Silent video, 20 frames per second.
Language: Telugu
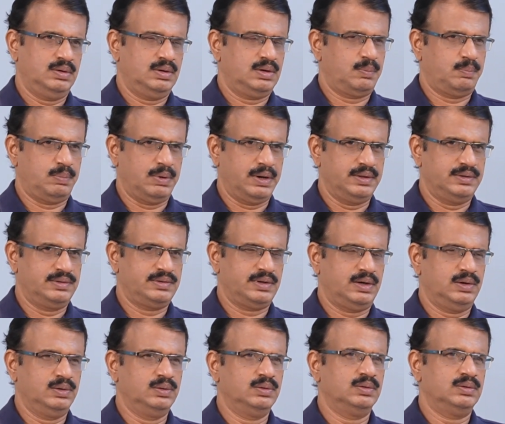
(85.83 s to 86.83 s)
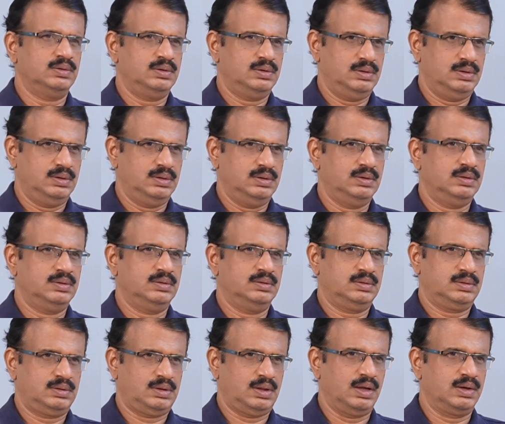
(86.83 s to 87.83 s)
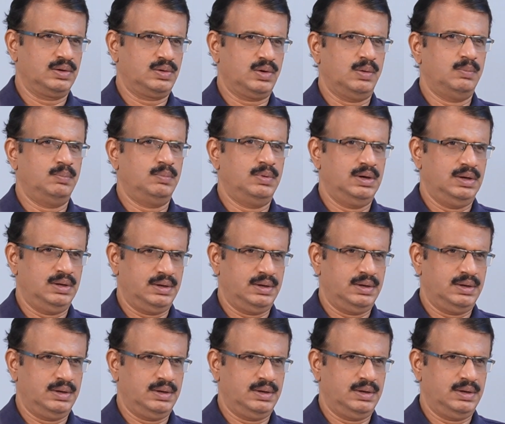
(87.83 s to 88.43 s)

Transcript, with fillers: రిప్లై ఇచ్చాడు థ్యాంక్ యూ అమ్మా